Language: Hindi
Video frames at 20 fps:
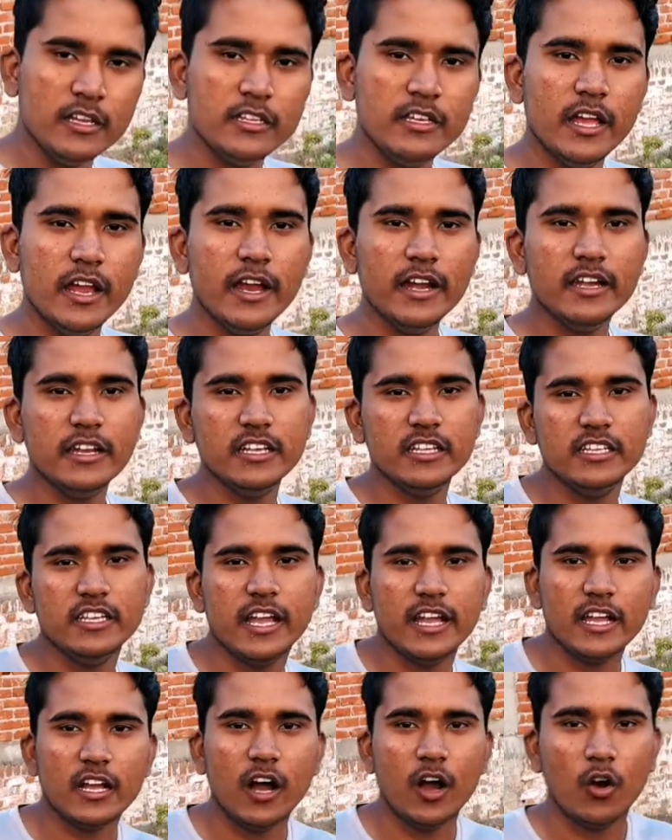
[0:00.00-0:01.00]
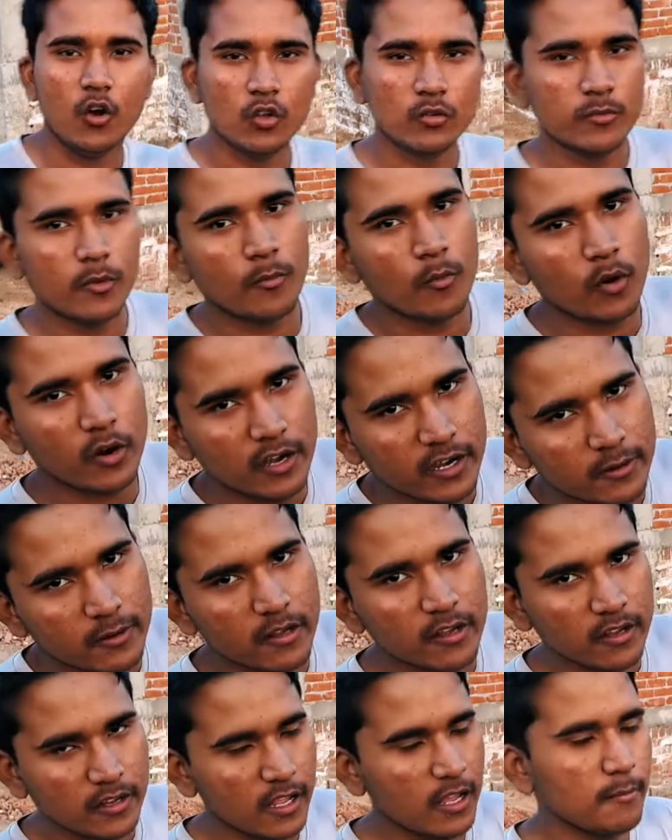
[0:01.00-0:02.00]
यह है डी का ओसमा पॉकेट
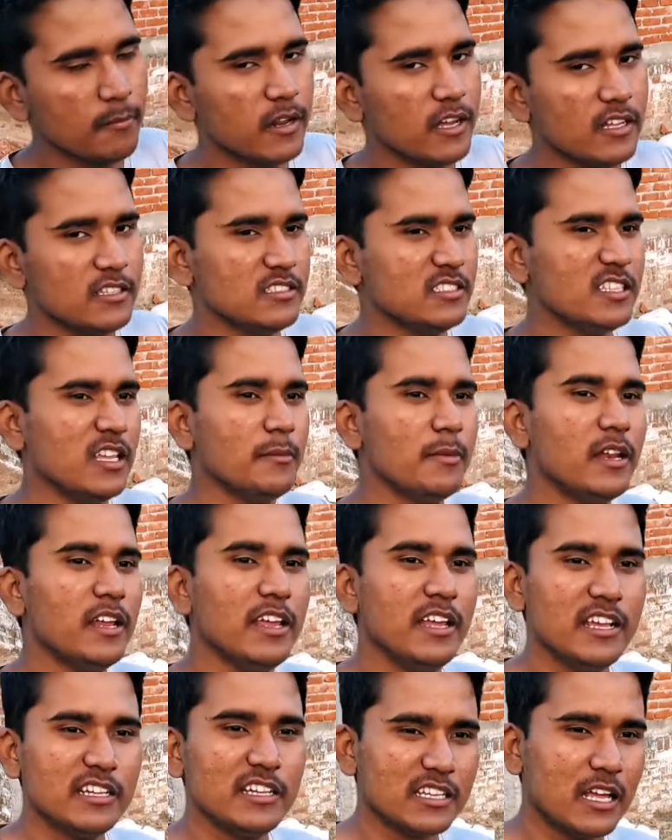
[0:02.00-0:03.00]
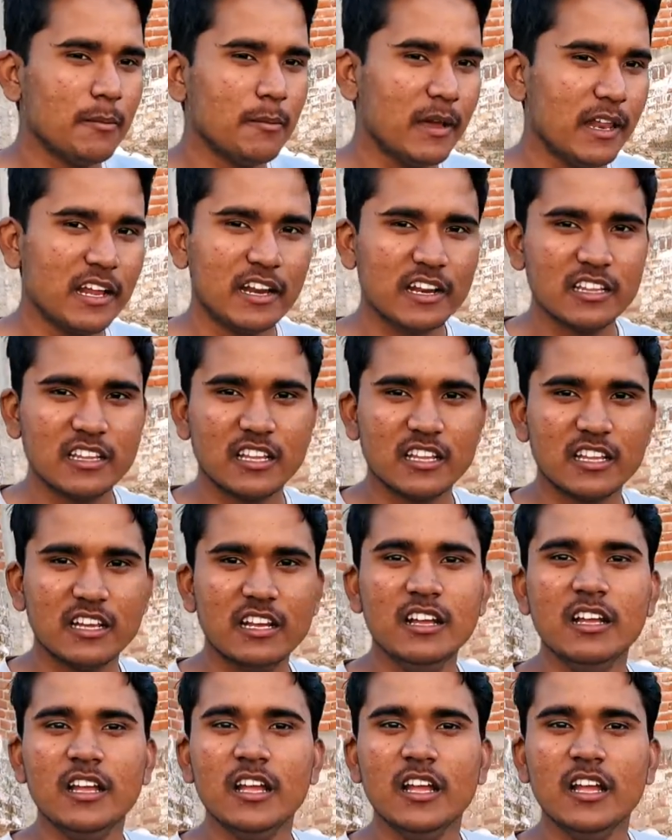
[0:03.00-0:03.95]
कैमरा जिसे मैंने एक साल पहले ख़रीदा था